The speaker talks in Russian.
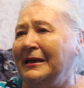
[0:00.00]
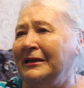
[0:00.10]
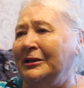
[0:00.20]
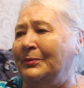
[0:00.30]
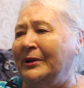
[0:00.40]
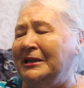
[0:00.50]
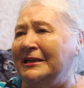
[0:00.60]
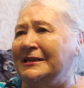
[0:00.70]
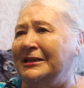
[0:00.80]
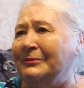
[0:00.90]
и
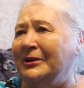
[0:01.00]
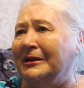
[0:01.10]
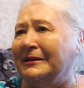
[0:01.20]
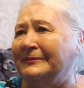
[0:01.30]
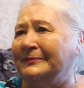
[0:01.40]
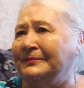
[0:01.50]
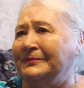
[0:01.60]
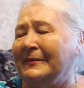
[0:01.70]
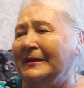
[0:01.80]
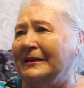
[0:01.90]
принесли мне
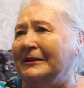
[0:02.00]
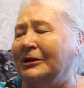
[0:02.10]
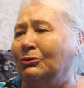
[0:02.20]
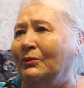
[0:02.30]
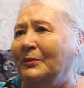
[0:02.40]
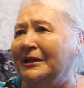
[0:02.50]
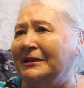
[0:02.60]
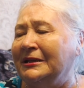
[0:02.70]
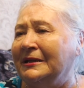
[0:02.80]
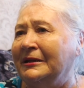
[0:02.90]
и
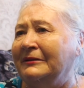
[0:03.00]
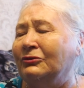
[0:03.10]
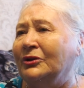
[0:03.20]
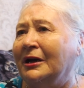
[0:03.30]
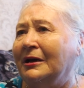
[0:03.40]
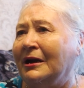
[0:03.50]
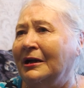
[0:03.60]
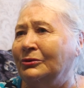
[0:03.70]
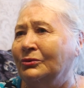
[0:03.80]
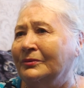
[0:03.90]
документы на его
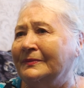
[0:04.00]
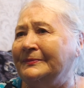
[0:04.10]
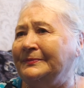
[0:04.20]
награду.